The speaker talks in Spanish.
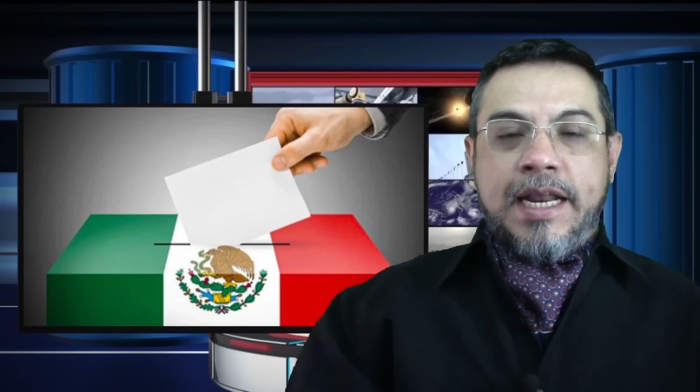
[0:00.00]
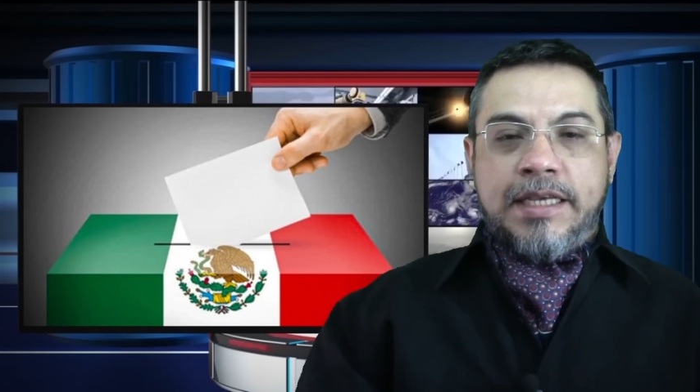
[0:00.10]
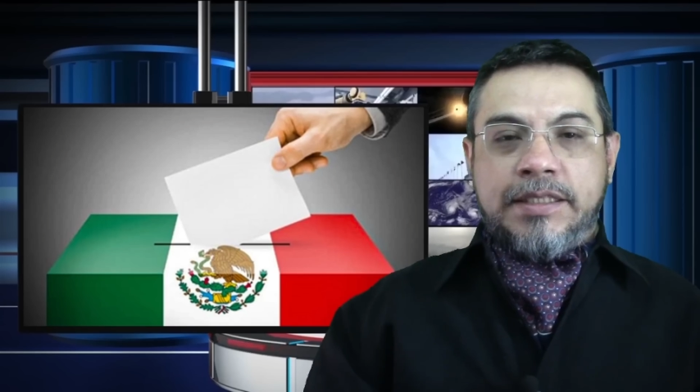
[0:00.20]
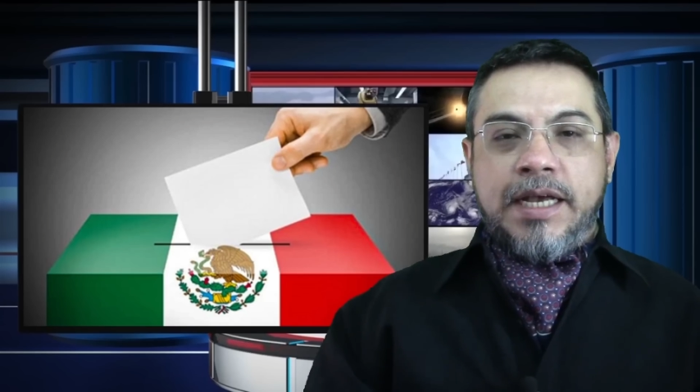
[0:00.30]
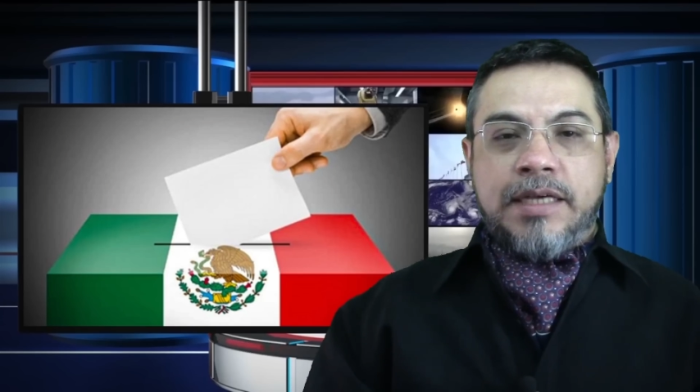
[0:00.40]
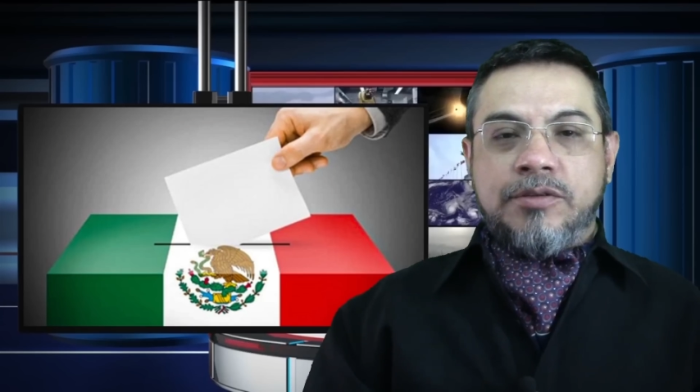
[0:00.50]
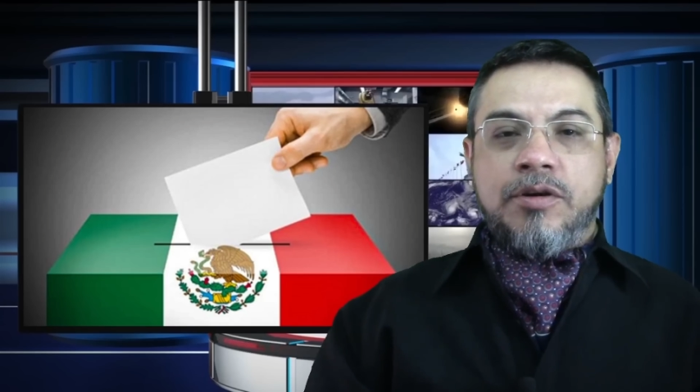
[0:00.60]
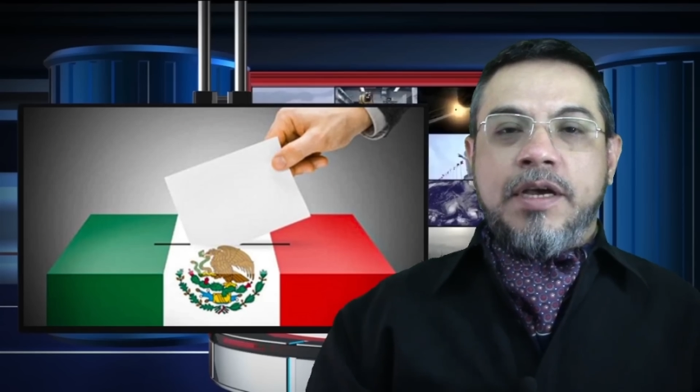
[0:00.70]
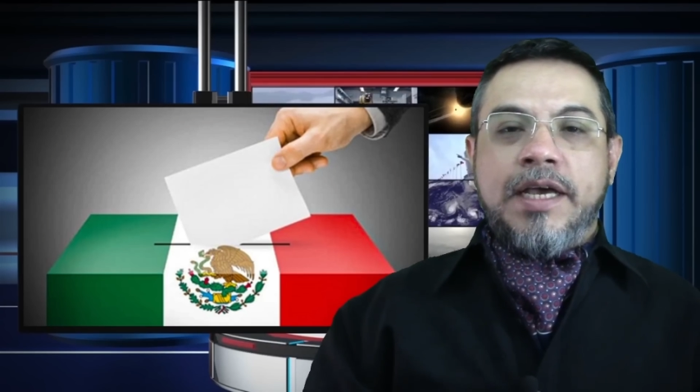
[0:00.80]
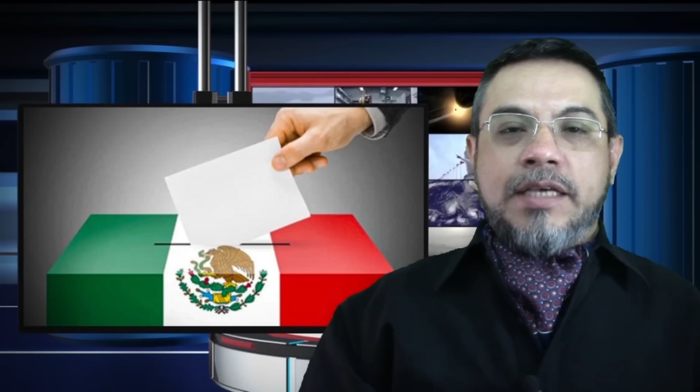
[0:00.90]
en este caso
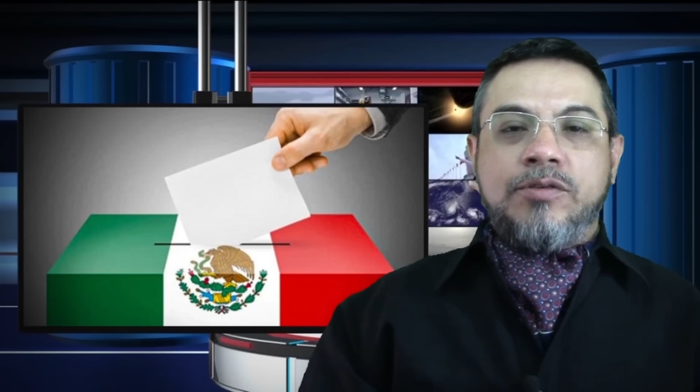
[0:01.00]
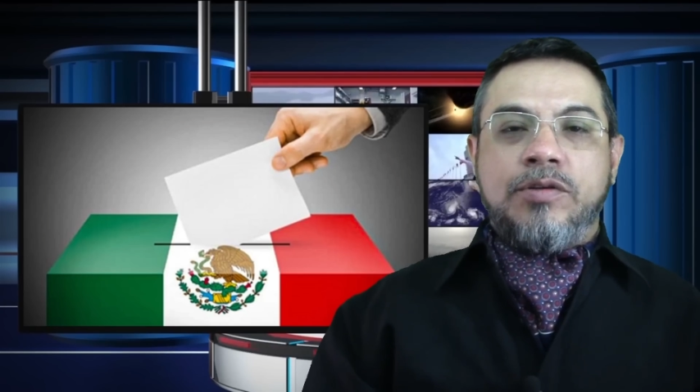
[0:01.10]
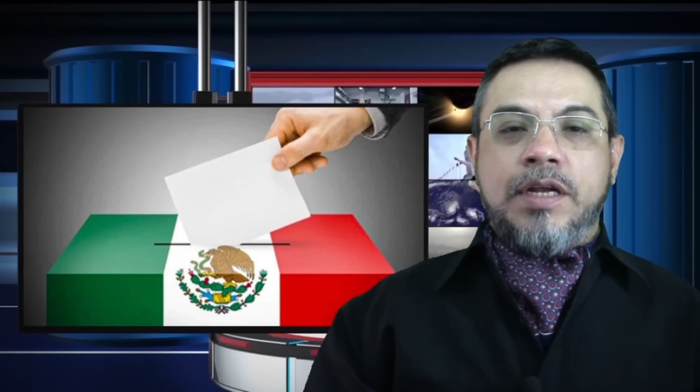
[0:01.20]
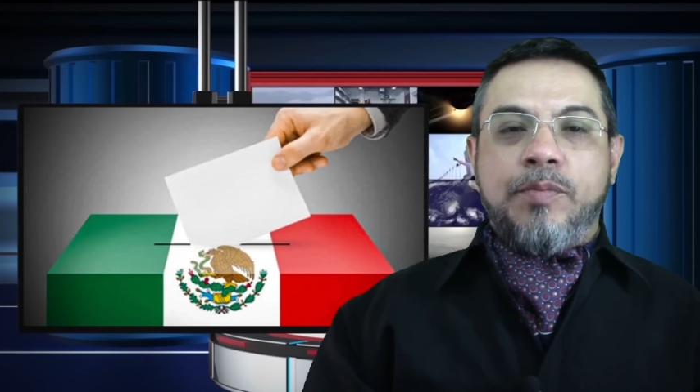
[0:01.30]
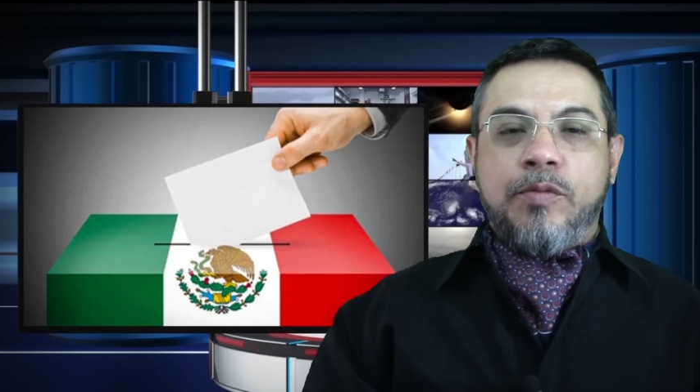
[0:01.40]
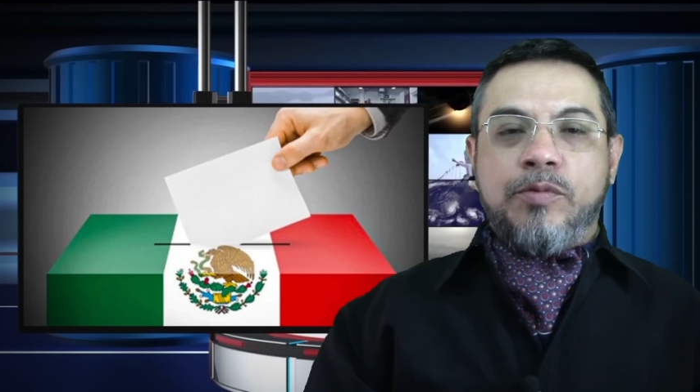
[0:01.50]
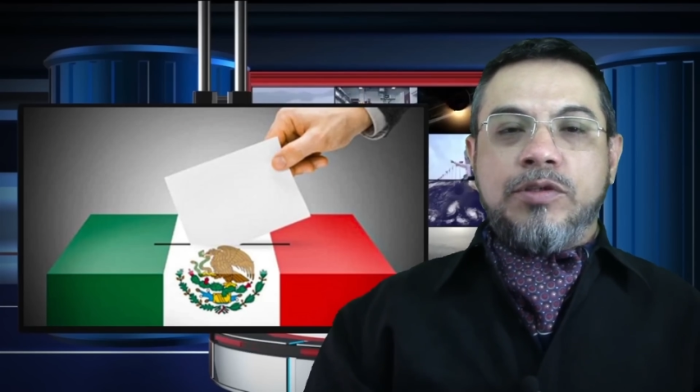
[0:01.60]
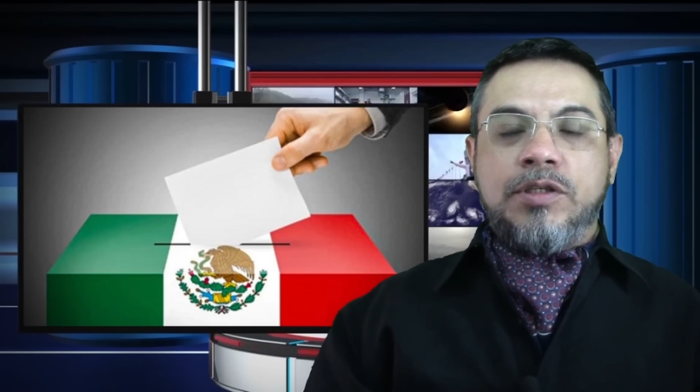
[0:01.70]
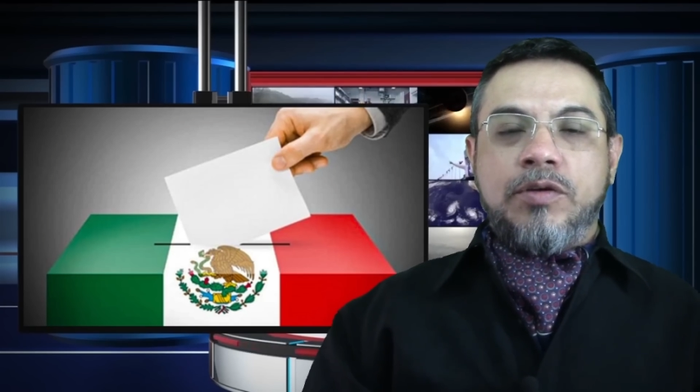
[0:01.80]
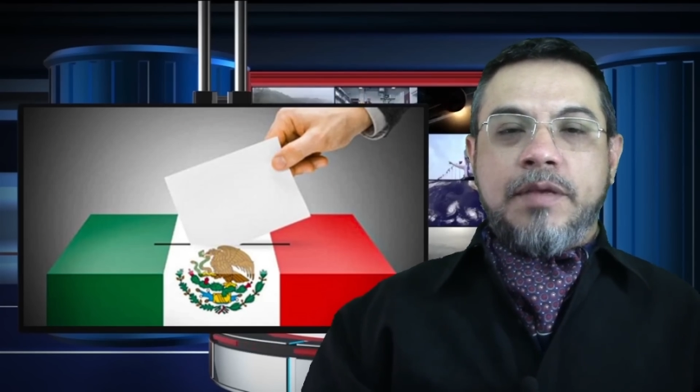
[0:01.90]
es con el
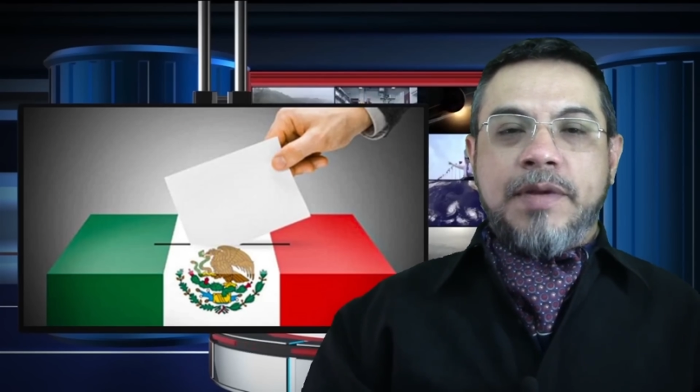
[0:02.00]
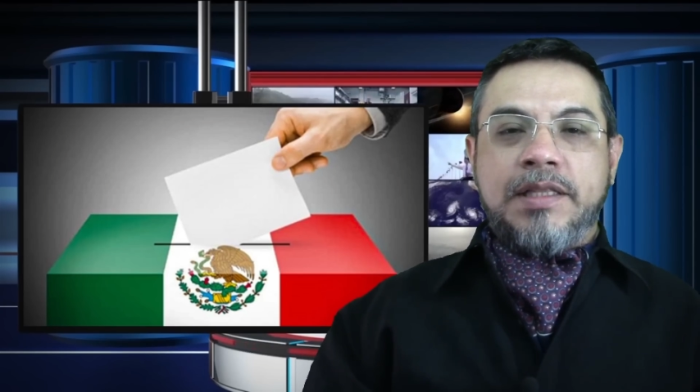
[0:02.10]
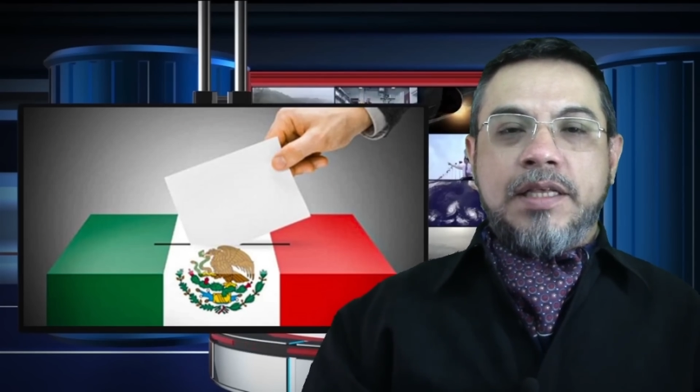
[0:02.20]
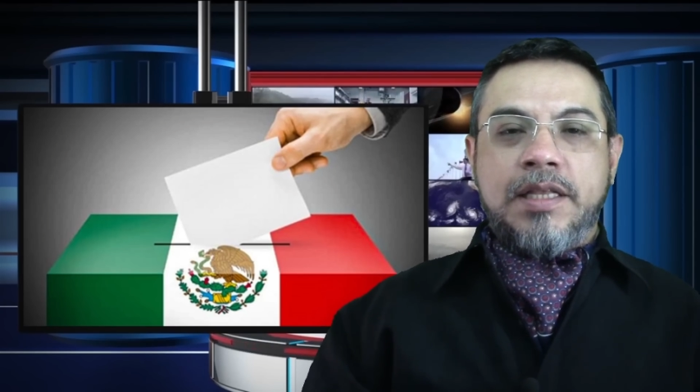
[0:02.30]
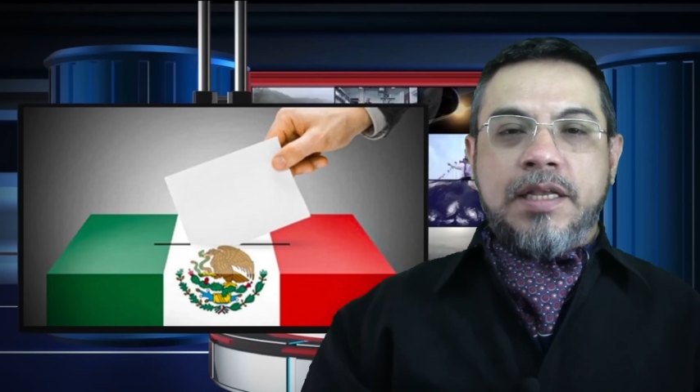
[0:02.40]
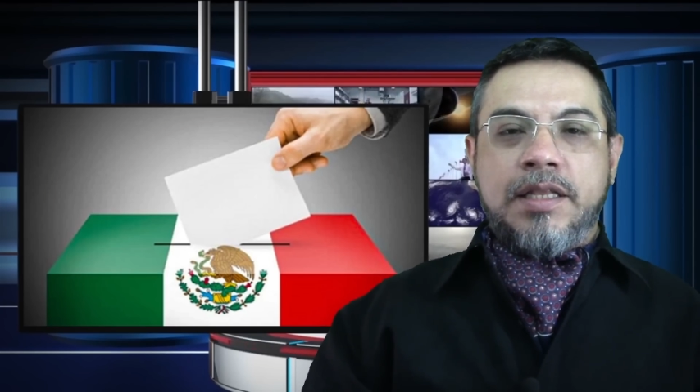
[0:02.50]
propósito de mantener